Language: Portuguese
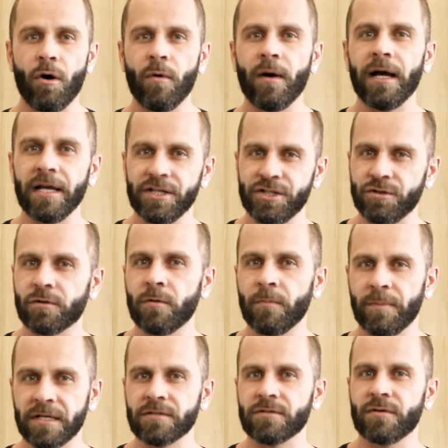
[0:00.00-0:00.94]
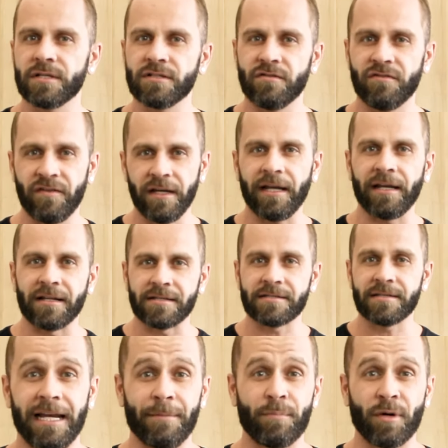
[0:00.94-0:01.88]
ou arredio com pessoas
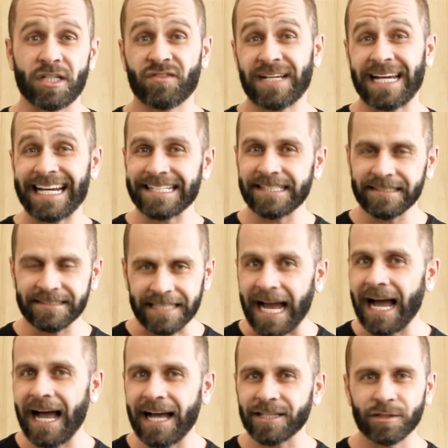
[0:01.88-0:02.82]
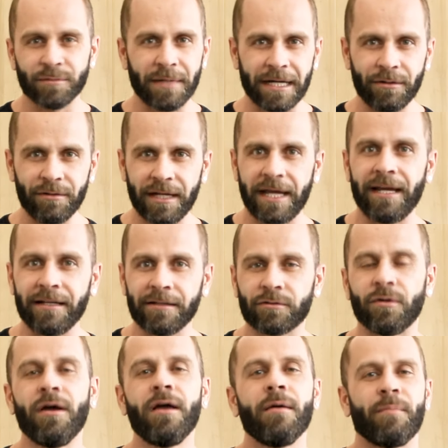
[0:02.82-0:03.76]
diferentes. Ele pode ficar agitado,
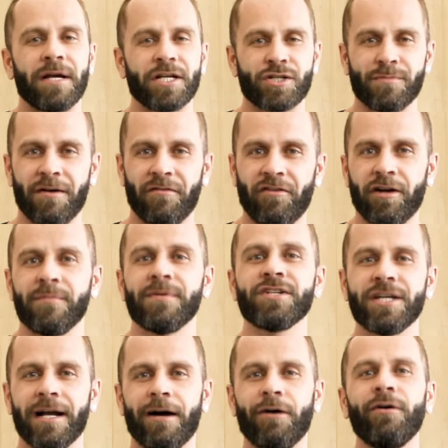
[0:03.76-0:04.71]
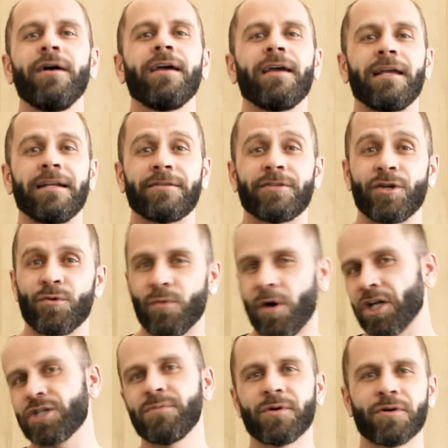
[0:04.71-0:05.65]
barulhento, mas de uma forma geral, ele tem
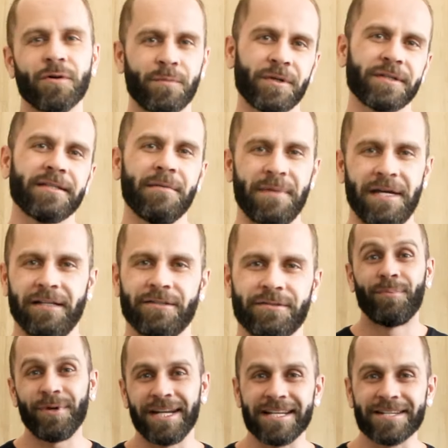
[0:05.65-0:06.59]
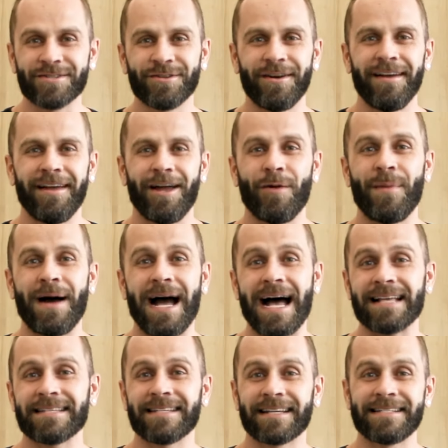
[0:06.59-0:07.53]
um ótimo comportamento. Por isso, é uma
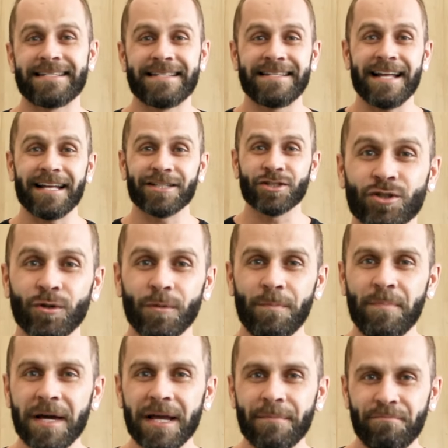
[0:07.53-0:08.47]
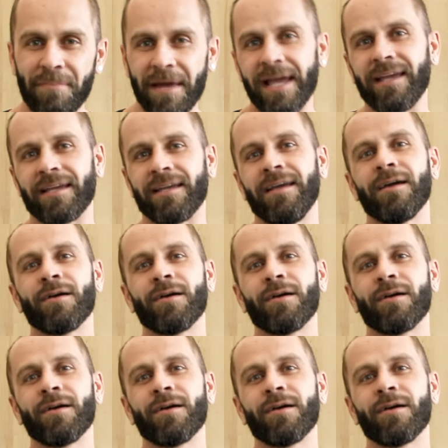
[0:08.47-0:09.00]
raça raça que se dá super bem